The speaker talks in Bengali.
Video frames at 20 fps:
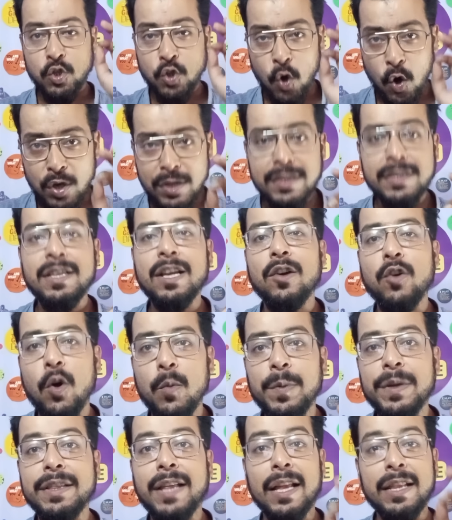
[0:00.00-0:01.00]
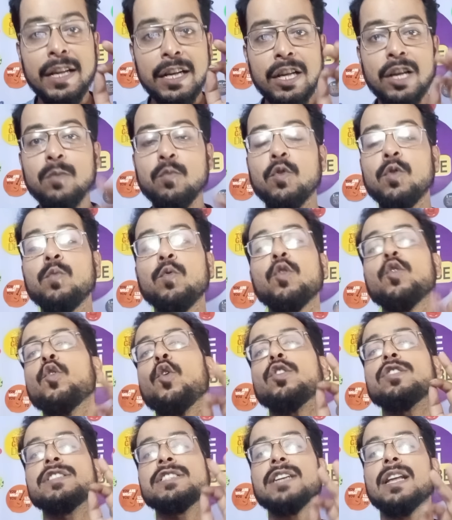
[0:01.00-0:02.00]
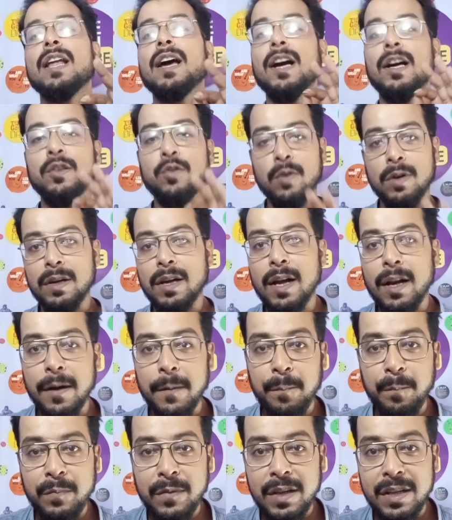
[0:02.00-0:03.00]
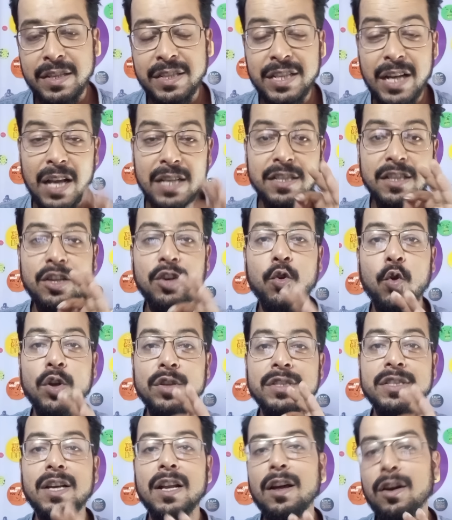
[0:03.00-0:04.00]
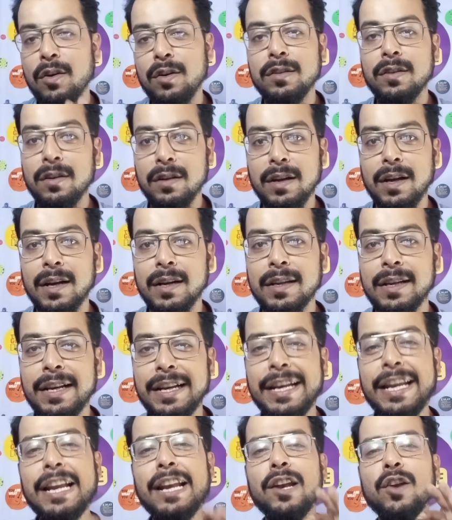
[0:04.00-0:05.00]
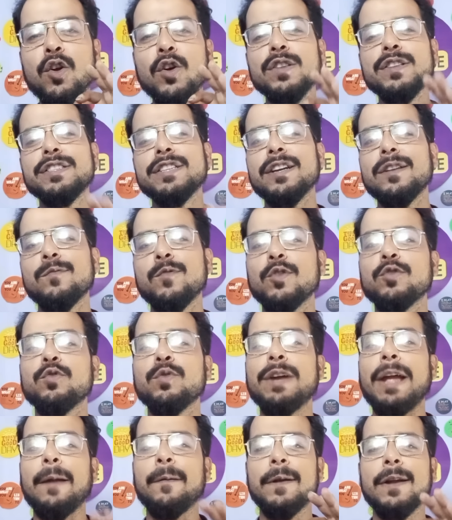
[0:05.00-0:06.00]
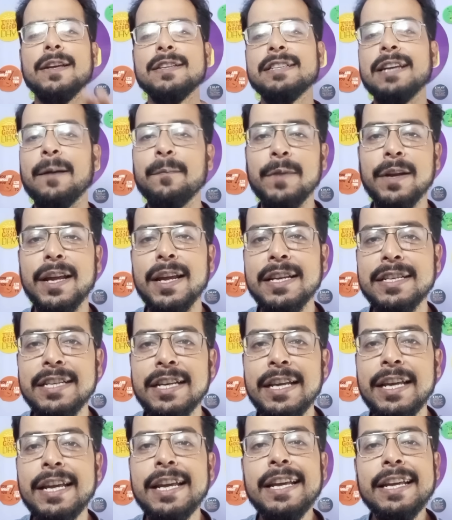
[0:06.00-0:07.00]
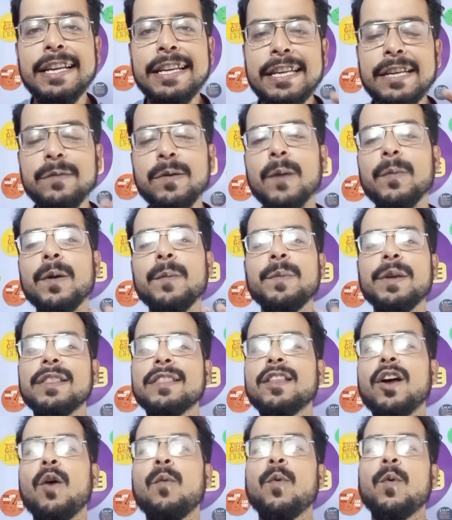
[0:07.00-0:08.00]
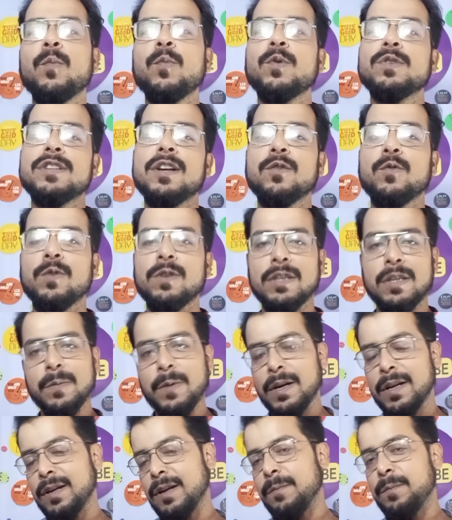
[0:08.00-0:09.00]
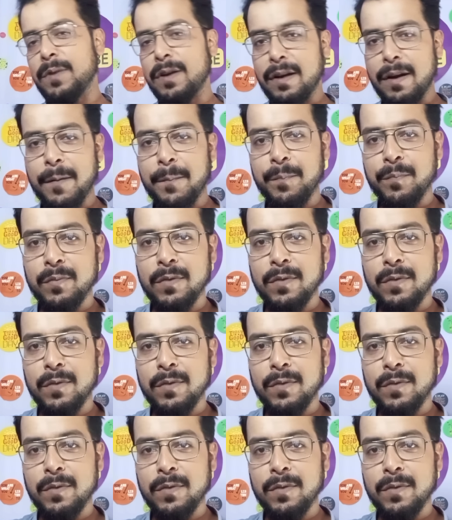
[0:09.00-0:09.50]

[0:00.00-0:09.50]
সস্তা কপি তাদেরকে বলবো লজ্জা লাগা দরকার জাস্ট লজ্জা লাগা দরকার নির্লজ্জের মতো ক্যামেরার সামনে এসে কিভাবে মিথ্যা অপপ্রচার করতে পারেন আপনারা